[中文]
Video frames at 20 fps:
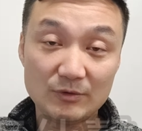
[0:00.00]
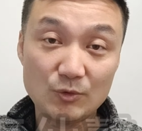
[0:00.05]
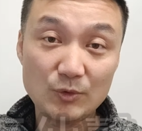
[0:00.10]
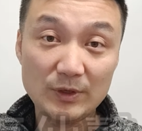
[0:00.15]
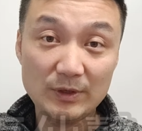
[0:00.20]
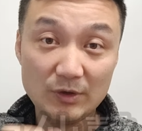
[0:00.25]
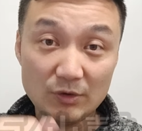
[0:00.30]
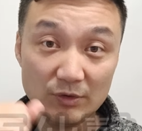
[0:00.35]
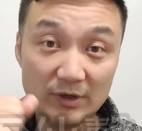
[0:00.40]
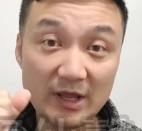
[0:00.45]

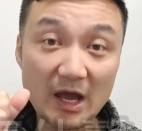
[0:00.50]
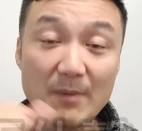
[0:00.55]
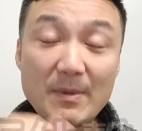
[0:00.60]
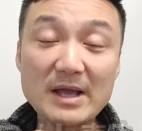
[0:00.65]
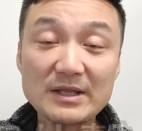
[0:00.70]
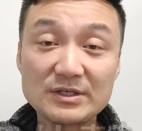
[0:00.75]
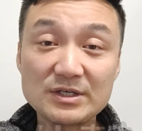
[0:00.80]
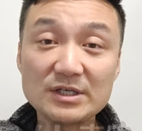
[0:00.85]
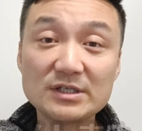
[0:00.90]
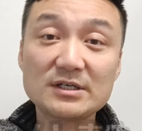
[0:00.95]
会有
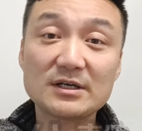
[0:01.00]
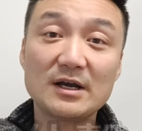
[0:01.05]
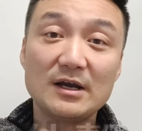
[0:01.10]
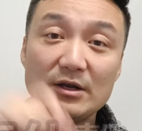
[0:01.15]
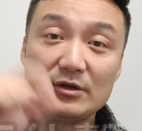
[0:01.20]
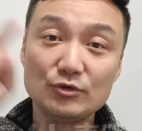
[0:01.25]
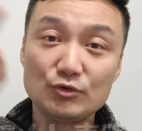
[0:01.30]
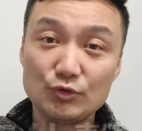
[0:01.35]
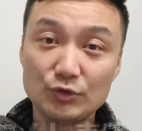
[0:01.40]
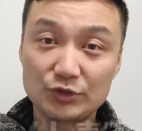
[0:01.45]
270个
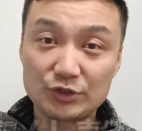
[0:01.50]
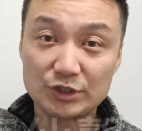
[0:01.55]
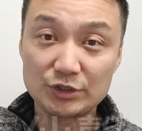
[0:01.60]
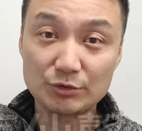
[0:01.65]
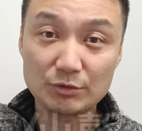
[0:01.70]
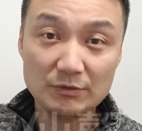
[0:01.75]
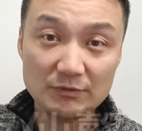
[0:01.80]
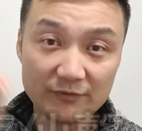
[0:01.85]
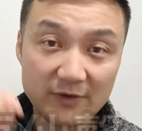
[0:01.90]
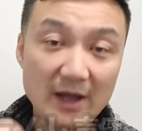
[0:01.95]
人去吃
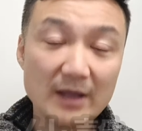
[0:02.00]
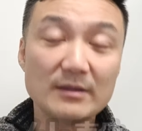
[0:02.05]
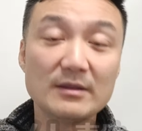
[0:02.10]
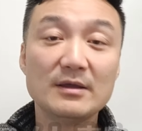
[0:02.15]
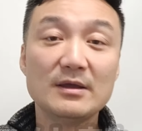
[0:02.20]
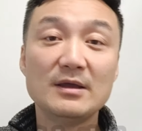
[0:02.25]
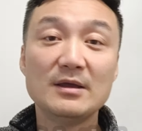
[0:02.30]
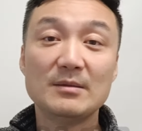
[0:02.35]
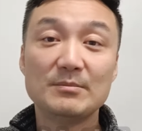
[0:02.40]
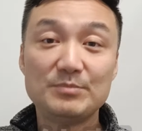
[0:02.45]
这顿饭，
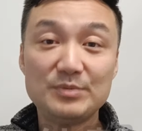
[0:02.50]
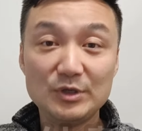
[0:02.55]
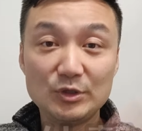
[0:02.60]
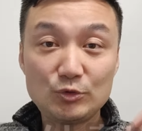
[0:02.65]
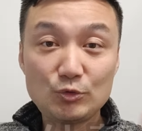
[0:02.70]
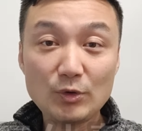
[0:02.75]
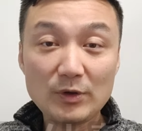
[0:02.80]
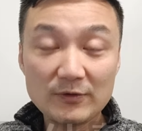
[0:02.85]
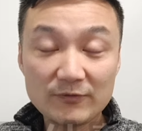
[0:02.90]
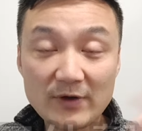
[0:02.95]
比
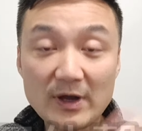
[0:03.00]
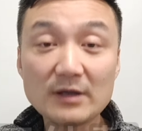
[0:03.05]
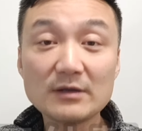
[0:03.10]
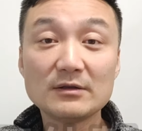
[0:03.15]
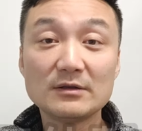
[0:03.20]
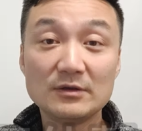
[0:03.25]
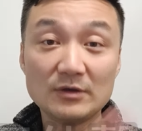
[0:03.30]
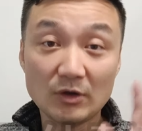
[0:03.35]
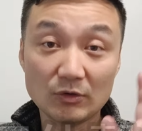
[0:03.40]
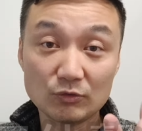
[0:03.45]
对
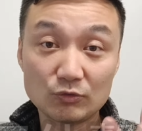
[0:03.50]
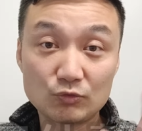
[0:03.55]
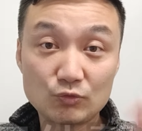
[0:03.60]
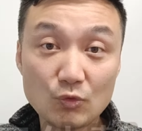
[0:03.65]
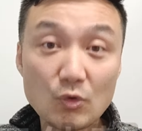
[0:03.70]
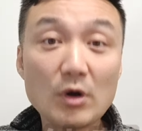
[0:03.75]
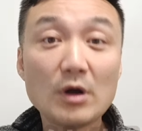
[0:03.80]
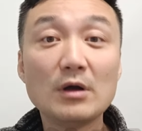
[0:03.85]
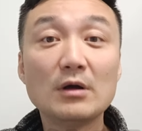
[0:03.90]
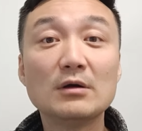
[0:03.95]
方要
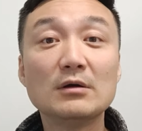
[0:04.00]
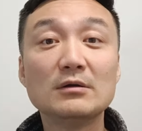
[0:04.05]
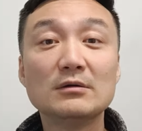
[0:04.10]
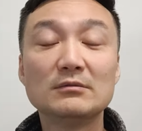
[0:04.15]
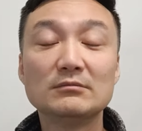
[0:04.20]
多，